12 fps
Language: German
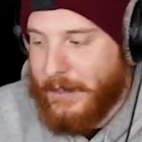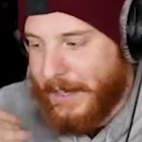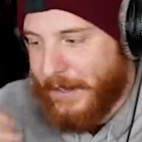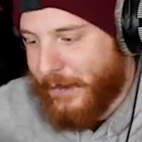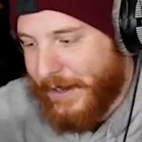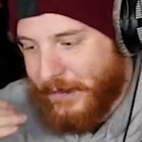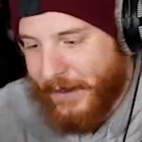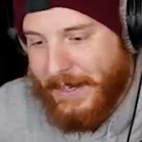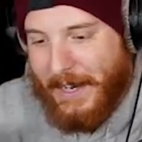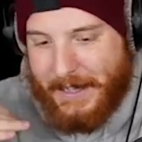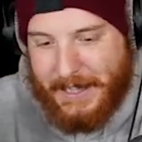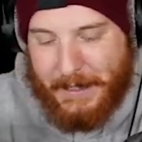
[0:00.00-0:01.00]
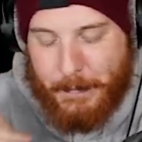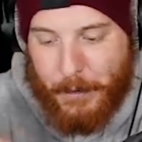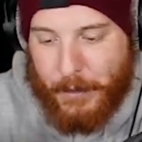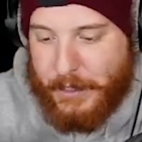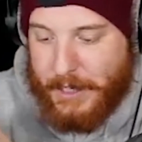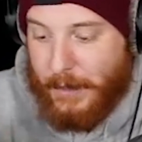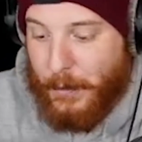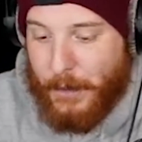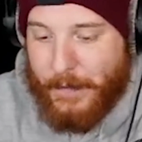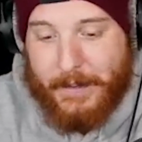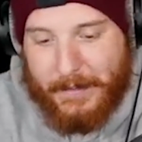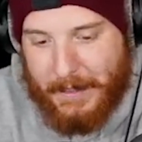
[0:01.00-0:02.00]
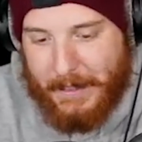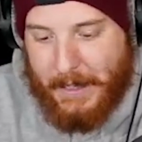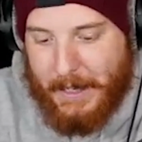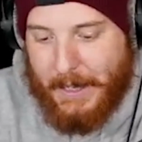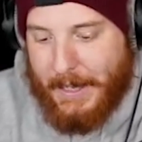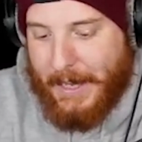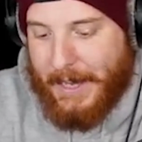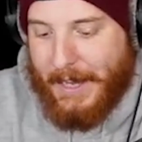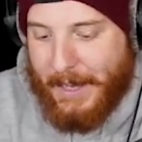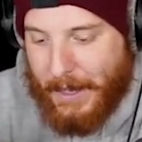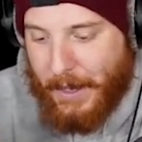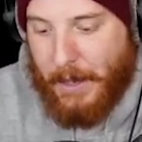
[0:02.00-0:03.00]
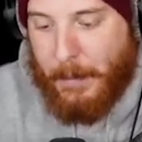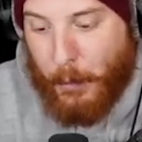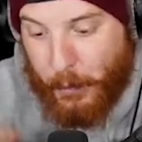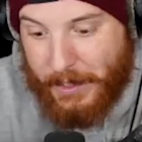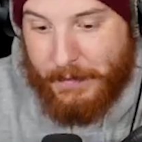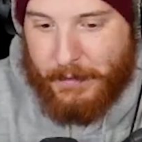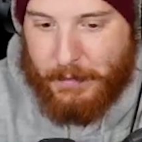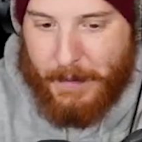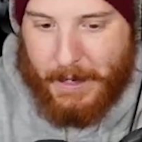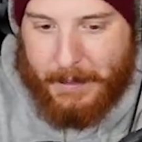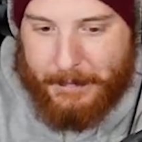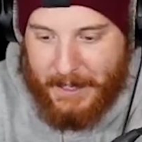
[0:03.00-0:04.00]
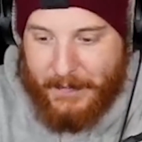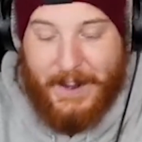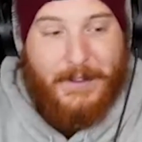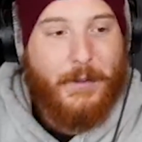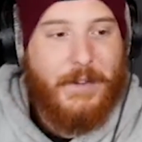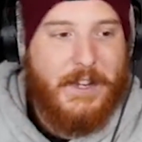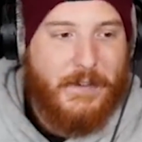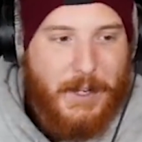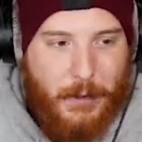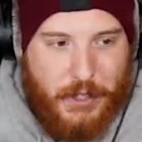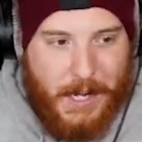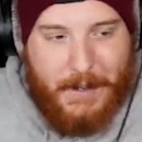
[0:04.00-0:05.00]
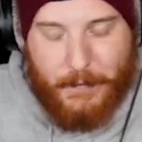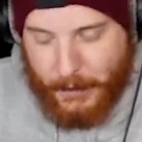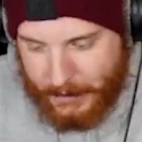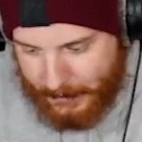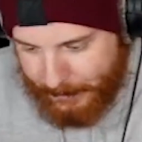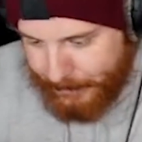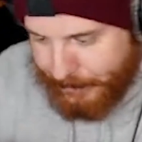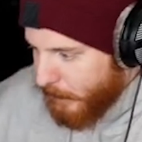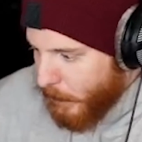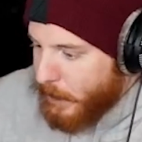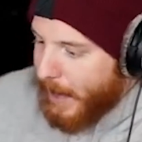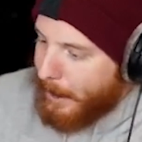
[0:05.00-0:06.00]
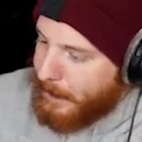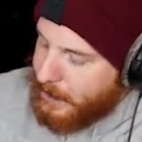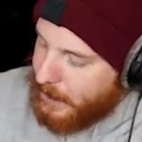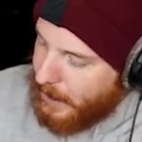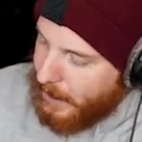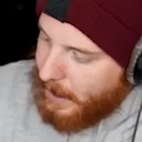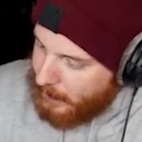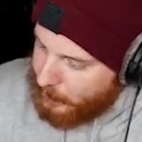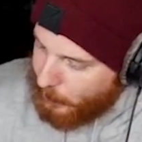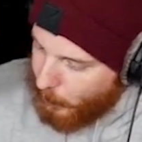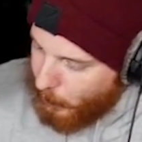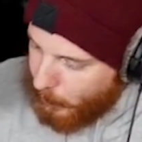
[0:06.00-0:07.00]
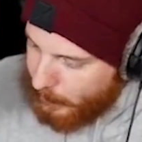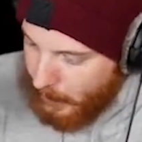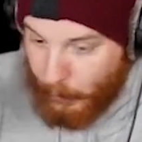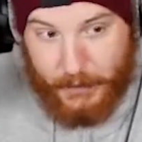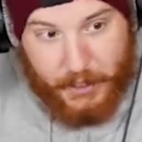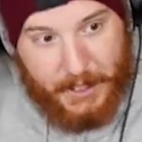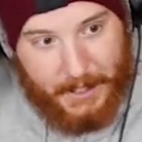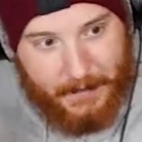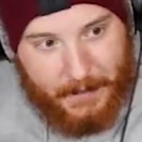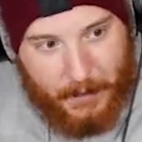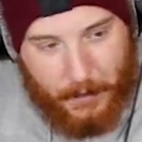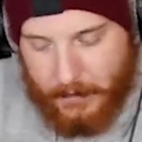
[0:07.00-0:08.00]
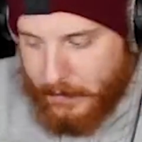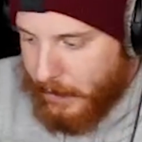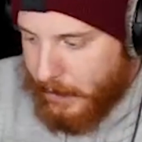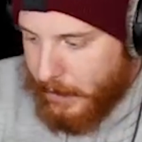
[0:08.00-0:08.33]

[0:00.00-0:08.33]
ich hatte fast zwei Tage nicht die Möglichkeit, irgendwas äh, Produktives zu machen. Ich weiß noch, wie ich ein Video schneiden wollte. Und dann habe ich so auf die Schnitttaste gedrückt,